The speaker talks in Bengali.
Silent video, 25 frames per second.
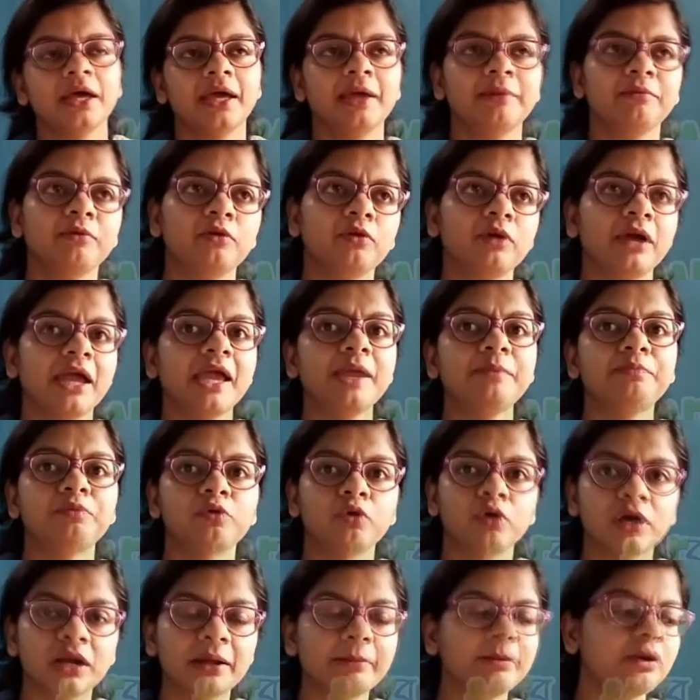এবং এই
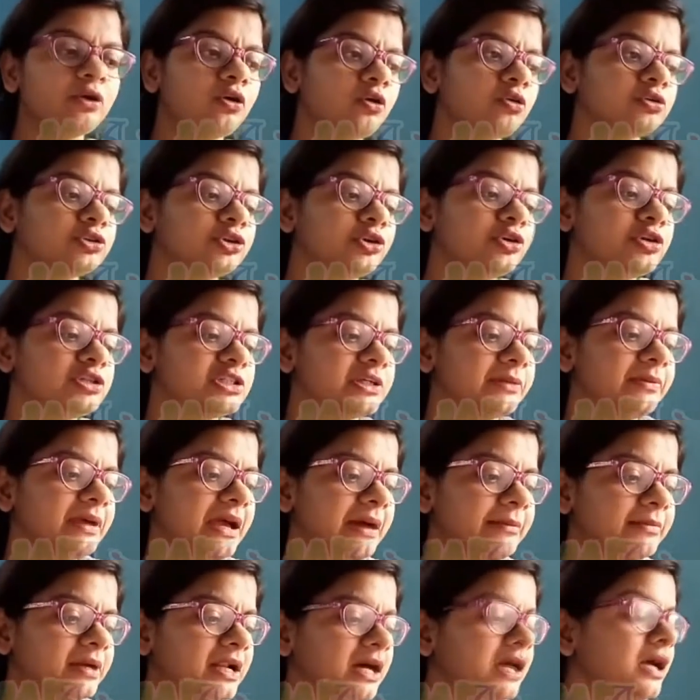প্রোগ্রামের অংশ হিসাবে
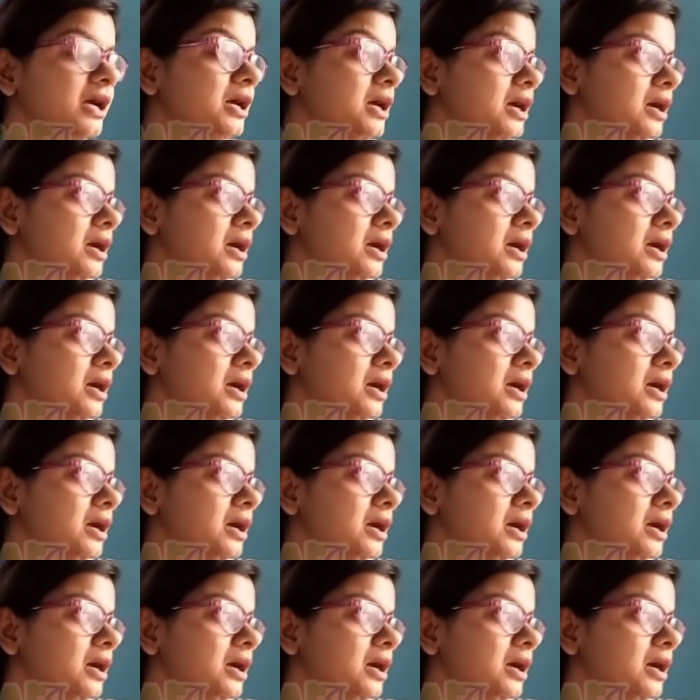আমরা